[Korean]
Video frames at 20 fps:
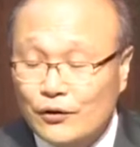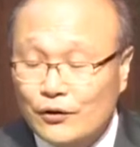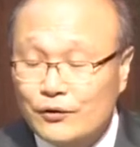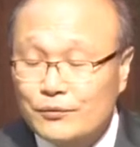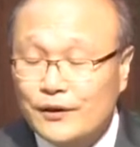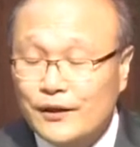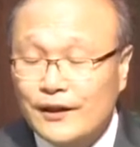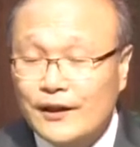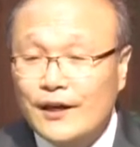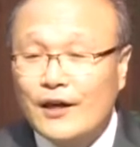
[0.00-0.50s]
저도
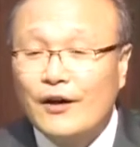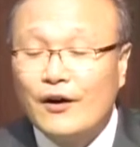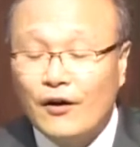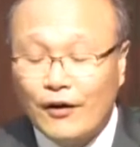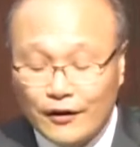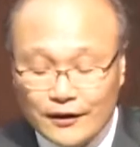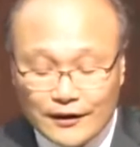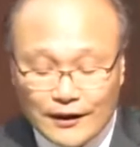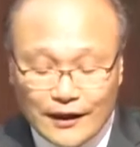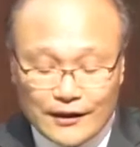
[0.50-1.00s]

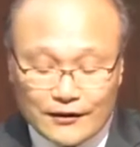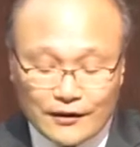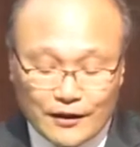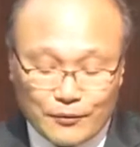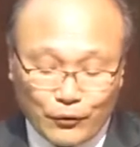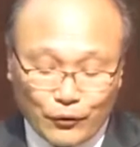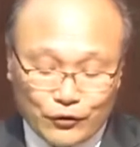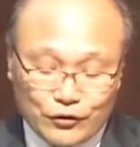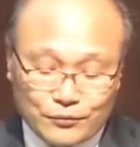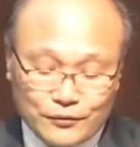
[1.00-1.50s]
여러분에게
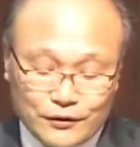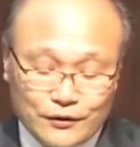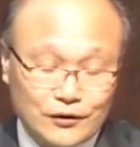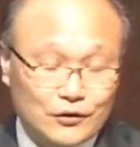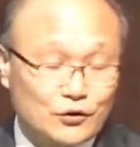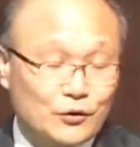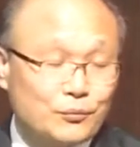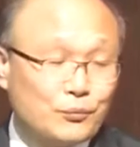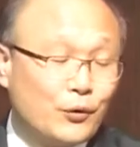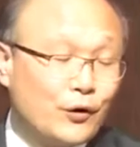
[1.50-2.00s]
어린아이들의
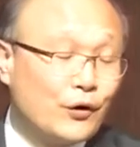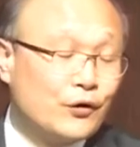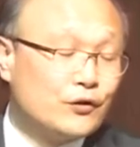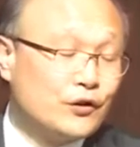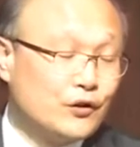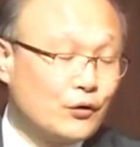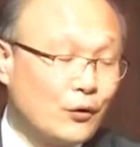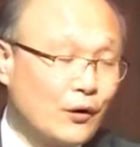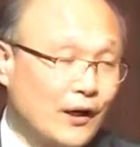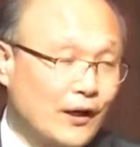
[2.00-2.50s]
모습을 좀
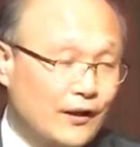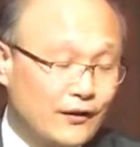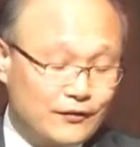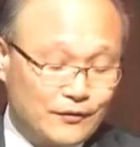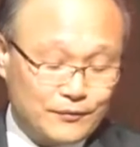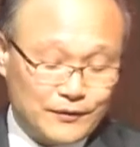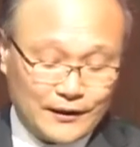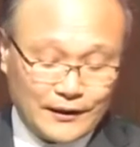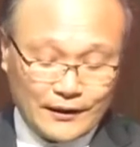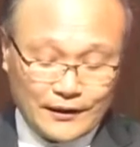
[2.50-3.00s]
보여드리도록
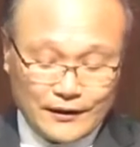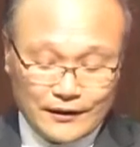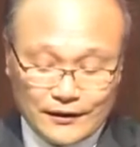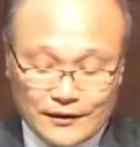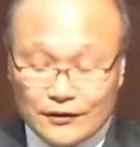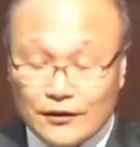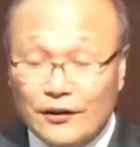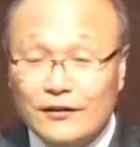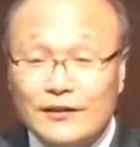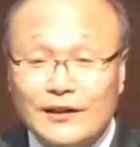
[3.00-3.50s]
하겠습니다.
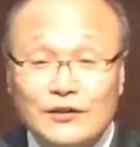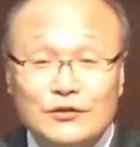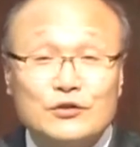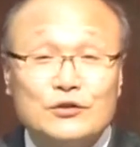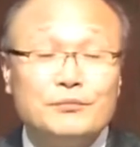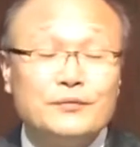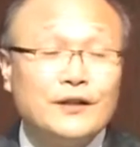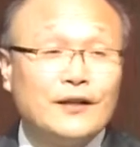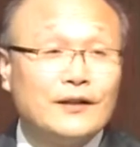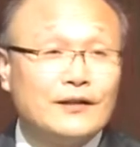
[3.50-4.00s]

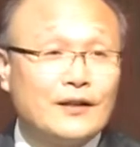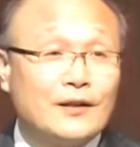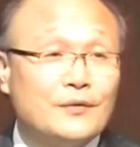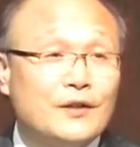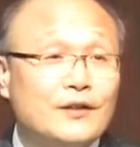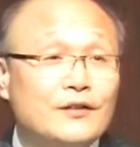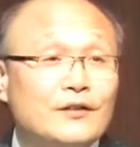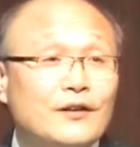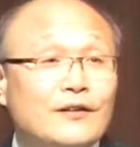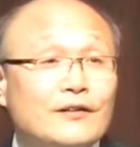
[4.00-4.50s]
영상
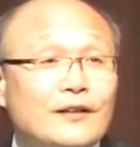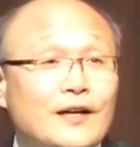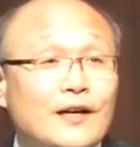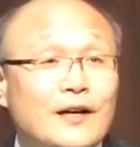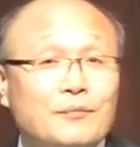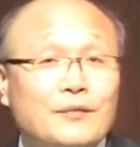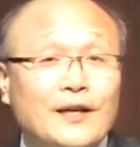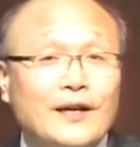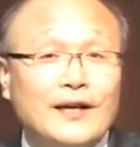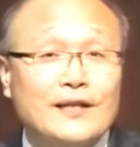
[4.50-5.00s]
준비됐다면
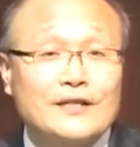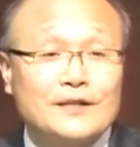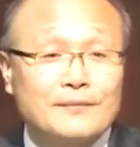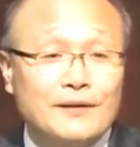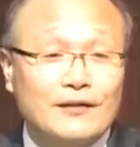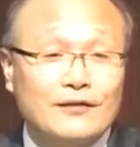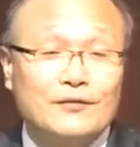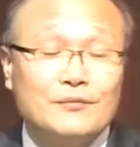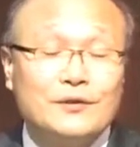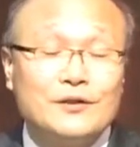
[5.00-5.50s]
영상 함께
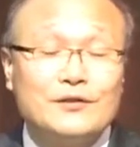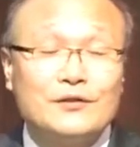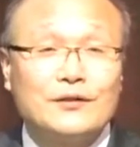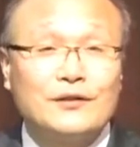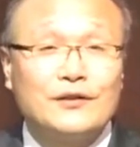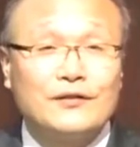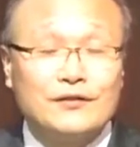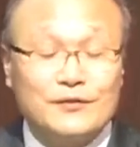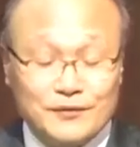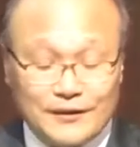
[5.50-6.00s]
같이 봤으면
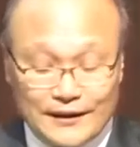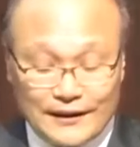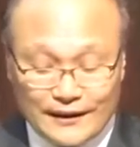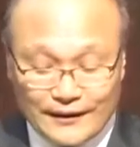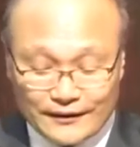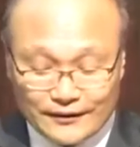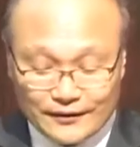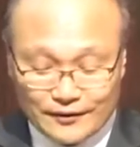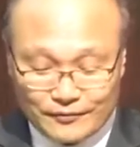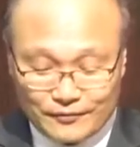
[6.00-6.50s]

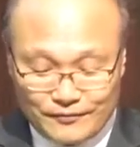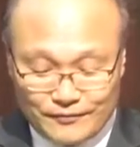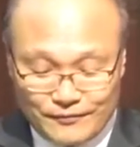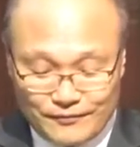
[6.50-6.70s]
좋겠습니다.